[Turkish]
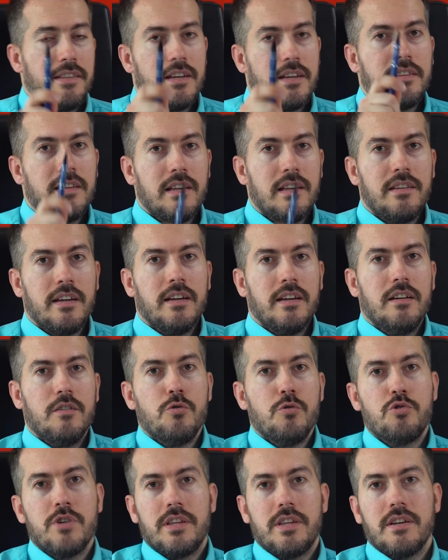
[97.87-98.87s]

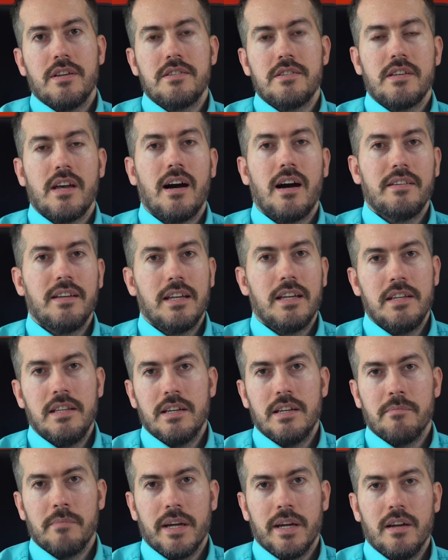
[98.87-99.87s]
reddedildi, ücretiniz iade
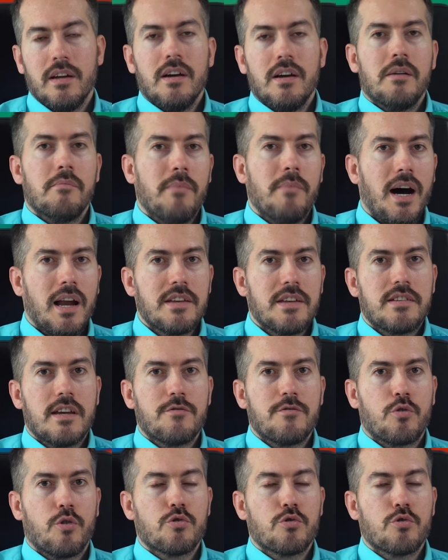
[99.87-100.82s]
edilir mi? Maalesef